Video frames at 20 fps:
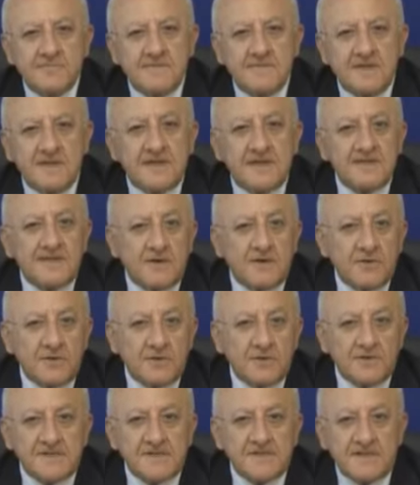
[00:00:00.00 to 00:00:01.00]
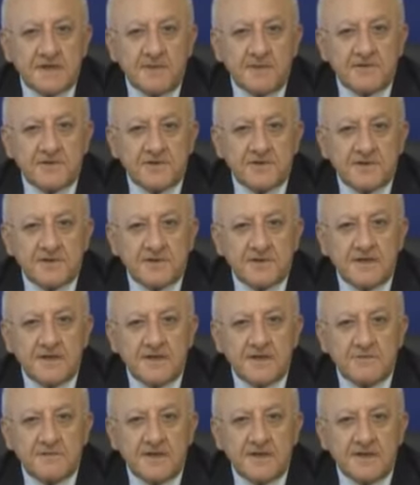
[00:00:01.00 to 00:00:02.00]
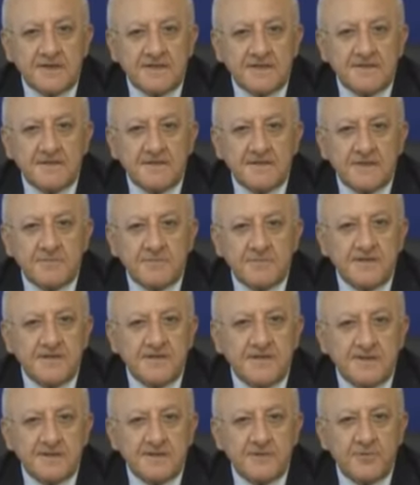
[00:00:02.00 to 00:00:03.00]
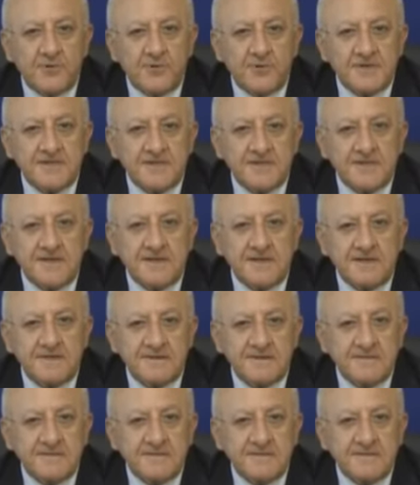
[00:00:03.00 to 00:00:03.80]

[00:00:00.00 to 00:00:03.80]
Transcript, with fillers: che da quello che si capisce è una lettera piena di poesia,